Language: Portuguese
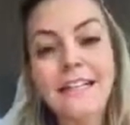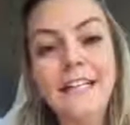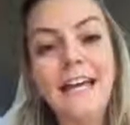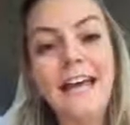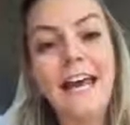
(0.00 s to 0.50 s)

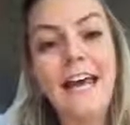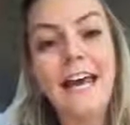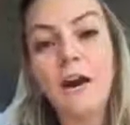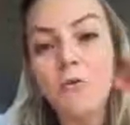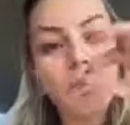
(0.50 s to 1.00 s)

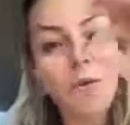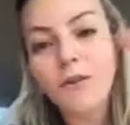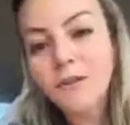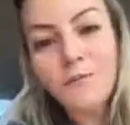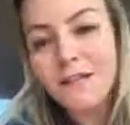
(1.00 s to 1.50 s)
É, um
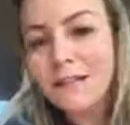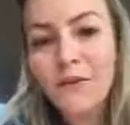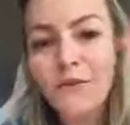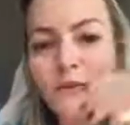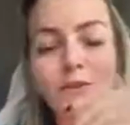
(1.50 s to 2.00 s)
ponto
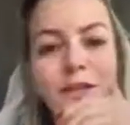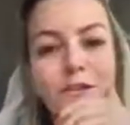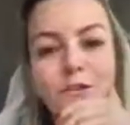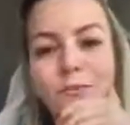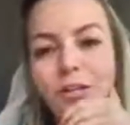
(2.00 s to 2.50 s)
específico do
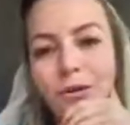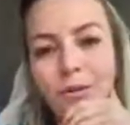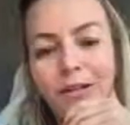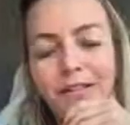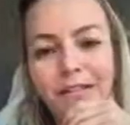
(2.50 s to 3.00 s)
livro me
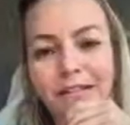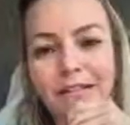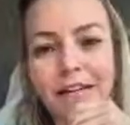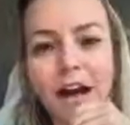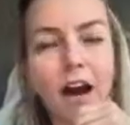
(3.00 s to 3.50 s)
chamou a
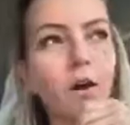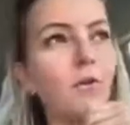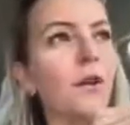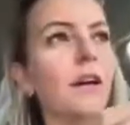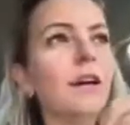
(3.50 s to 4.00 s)

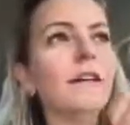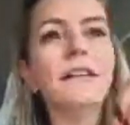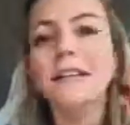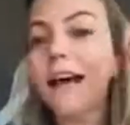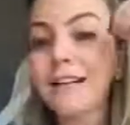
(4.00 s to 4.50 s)
atenção,
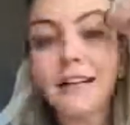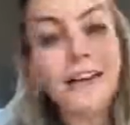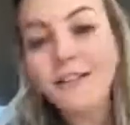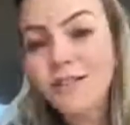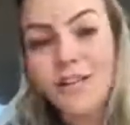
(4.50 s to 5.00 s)
que
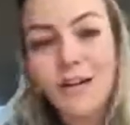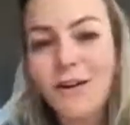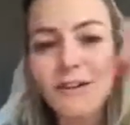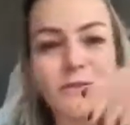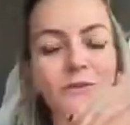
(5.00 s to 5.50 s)
aquele dia eu
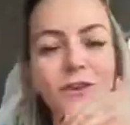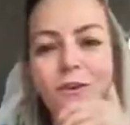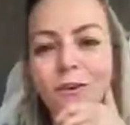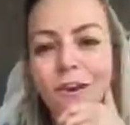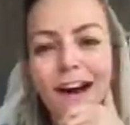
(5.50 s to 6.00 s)
resolvi
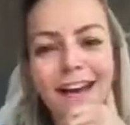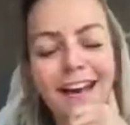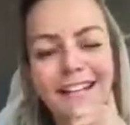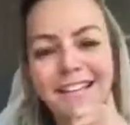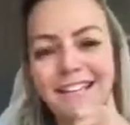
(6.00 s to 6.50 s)
colocar
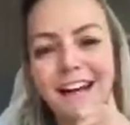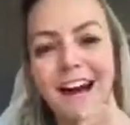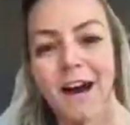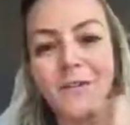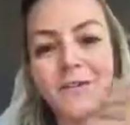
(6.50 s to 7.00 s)
em
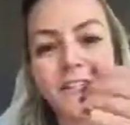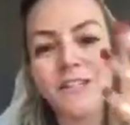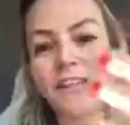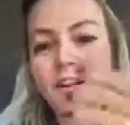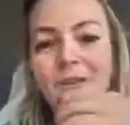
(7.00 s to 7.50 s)
ação
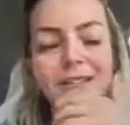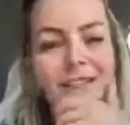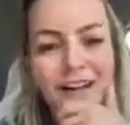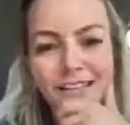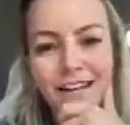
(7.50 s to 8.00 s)
e gerou
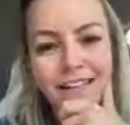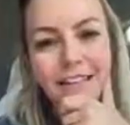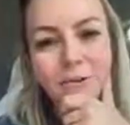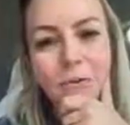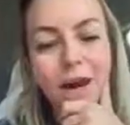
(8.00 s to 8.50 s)
essa
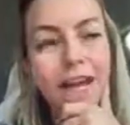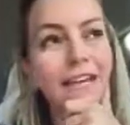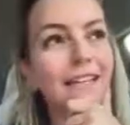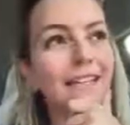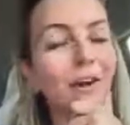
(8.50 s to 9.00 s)
cascata do
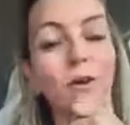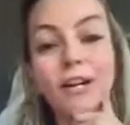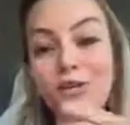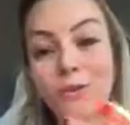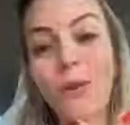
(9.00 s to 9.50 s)
bem aí, a
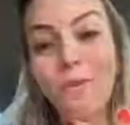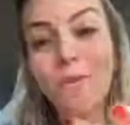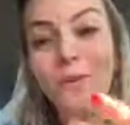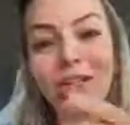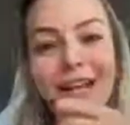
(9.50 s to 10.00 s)
corrente do
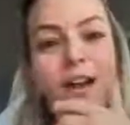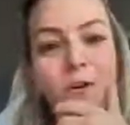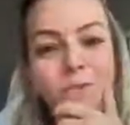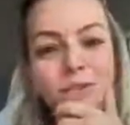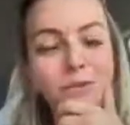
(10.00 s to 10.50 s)
amor, né?
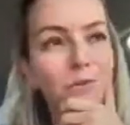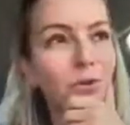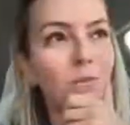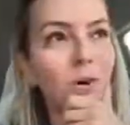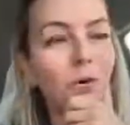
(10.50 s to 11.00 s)
Como diz o
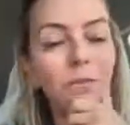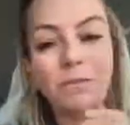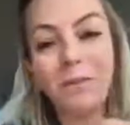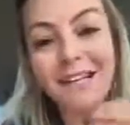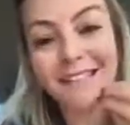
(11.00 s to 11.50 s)
meu irmão.
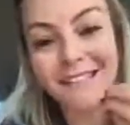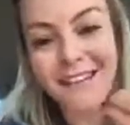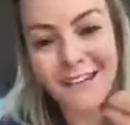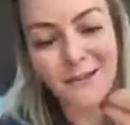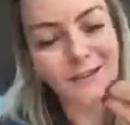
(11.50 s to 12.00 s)
Mas
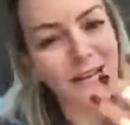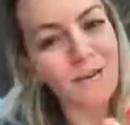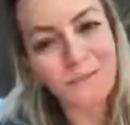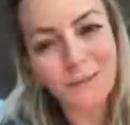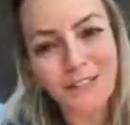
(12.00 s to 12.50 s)
Deus é
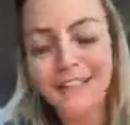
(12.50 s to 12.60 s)
amor,